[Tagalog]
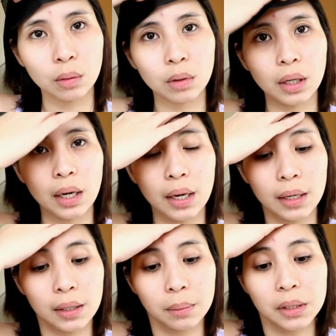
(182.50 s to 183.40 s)
ko
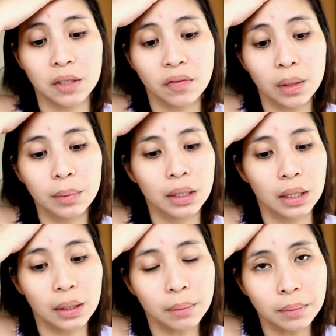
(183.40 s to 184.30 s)
kay Miss
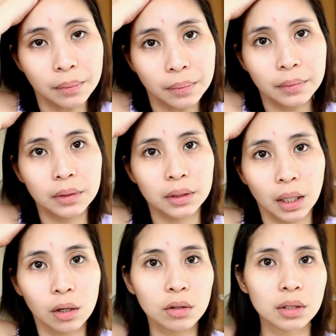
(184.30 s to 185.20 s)
Fibeline.
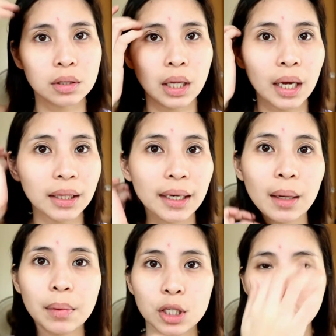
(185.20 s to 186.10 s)

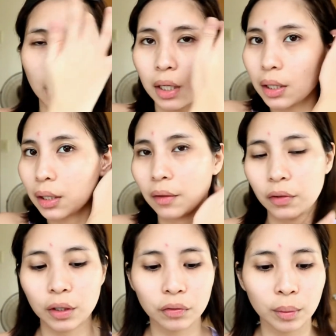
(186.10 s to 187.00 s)
Taga-Tayabas siya.
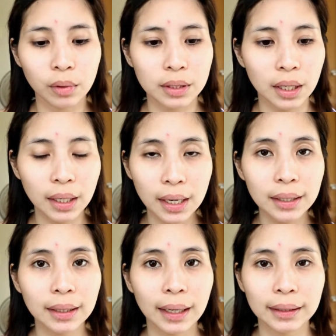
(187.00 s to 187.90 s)
If you're from Lucena,
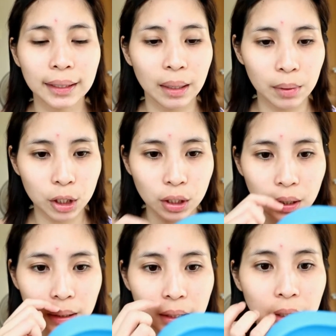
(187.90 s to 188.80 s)
taga-Tayabas
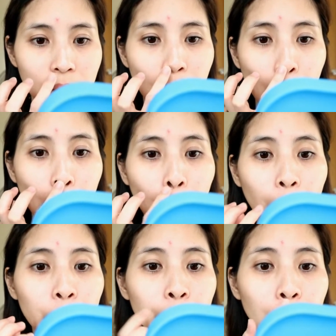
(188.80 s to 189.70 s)
siya.
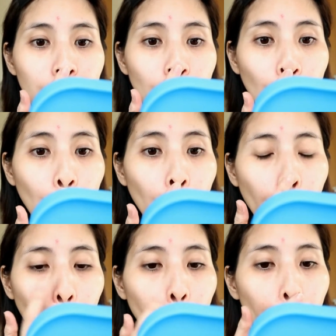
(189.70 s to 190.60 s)
And meron
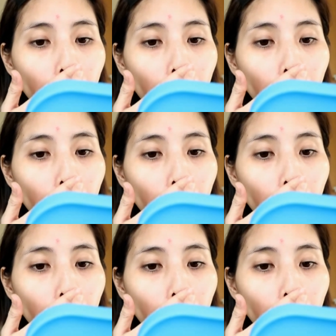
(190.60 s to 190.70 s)
ako